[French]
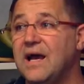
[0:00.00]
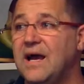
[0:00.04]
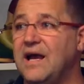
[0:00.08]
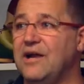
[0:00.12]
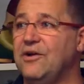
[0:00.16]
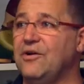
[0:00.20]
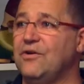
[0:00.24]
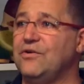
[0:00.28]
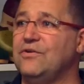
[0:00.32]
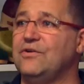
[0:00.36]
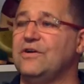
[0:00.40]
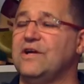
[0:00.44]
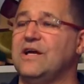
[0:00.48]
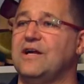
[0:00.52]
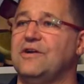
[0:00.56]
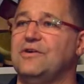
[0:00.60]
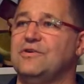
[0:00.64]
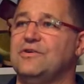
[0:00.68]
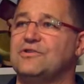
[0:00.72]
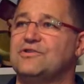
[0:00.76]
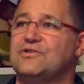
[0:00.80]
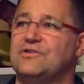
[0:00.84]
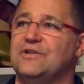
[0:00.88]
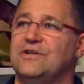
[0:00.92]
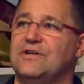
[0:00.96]
Alors une
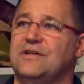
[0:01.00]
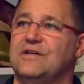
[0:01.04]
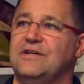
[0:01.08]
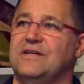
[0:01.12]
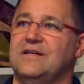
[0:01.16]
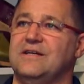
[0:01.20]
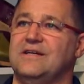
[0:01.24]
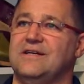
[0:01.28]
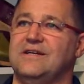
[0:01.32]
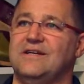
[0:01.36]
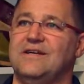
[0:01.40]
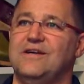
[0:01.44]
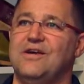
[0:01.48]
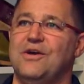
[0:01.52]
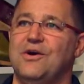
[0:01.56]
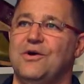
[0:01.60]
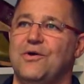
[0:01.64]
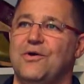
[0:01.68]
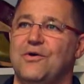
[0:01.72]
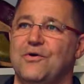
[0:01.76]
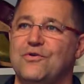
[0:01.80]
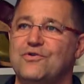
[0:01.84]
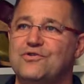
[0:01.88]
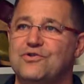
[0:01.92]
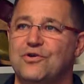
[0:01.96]
galoche, euh,
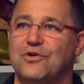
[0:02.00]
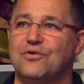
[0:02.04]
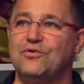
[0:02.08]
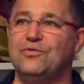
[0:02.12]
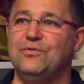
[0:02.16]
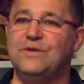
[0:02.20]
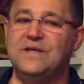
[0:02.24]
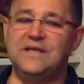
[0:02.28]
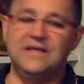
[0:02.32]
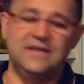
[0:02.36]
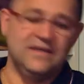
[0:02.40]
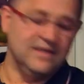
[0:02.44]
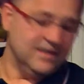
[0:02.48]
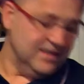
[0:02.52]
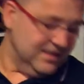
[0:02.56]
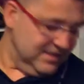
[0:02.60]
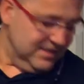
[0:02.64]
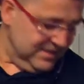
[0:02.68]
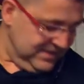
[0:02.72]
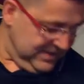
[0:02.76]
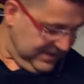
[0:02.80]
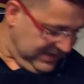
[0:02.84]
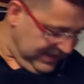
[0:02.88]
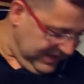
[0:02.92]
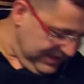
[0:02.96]
aujourd'hui,
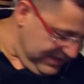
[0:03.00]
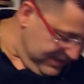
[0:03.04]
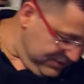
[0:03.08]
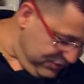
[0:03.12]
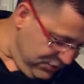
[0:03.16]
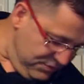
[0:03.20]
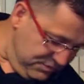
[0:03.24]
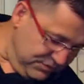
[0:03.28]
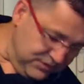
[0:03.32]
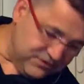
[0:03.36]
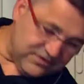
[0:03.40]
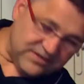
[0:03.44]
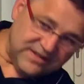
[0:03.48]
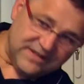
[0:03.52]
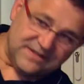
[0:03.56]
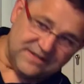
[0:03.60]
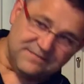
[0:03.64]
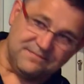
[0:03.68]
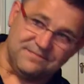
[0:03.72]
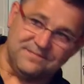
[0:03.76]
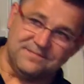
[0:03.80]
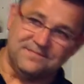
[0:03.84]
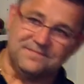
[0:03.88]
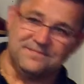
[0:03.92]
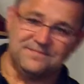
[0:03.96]
elle est comme ça.